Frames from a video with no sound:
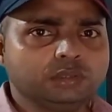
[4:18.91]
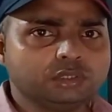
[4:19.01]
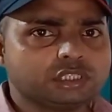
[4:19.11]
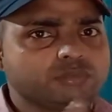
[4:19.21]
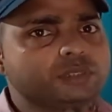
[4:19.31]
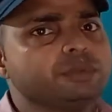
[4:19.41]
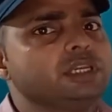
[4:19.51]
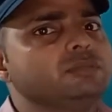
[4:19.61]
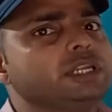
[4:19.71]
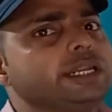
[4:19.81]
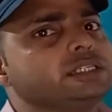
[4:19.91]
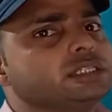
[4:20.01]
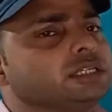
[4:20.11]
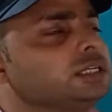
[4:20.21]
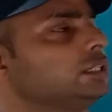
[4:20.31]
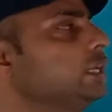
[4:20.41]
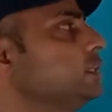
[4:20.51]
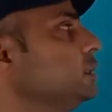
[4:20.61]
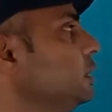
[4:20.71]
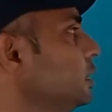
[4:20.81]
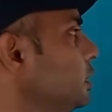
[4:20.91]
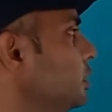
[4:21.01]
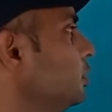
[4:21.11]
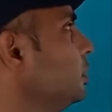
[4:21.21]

तो सबसे पहले हम डायरेक्शन अगर ध्यान से देखें